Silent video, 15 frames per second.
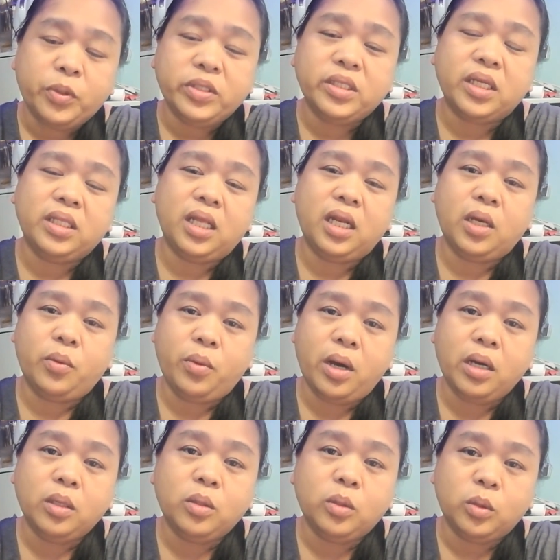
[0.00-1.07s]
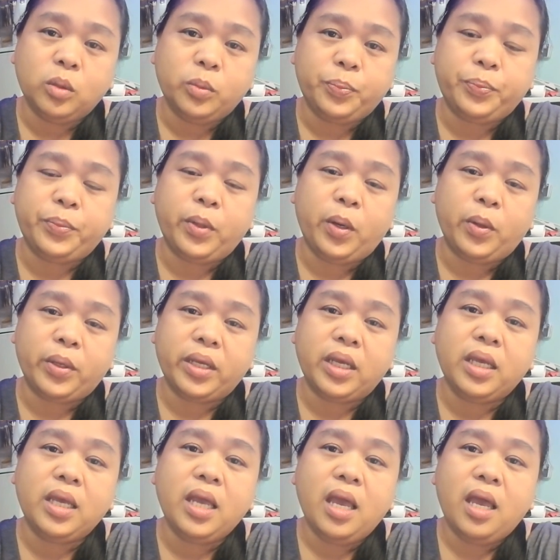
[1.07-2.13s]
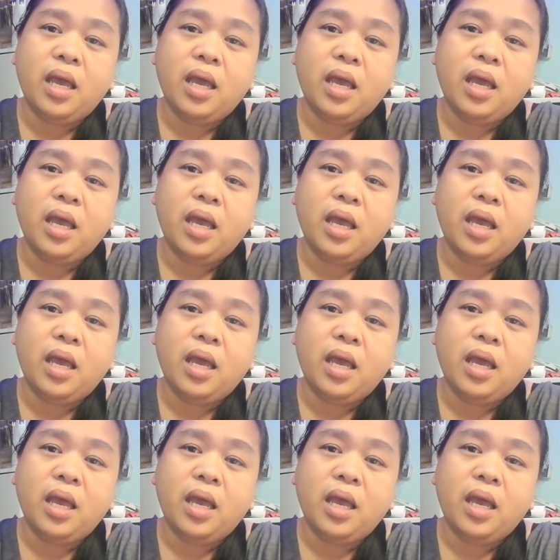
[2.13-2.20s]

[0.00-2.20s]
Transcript: or sa dalawang group, okay?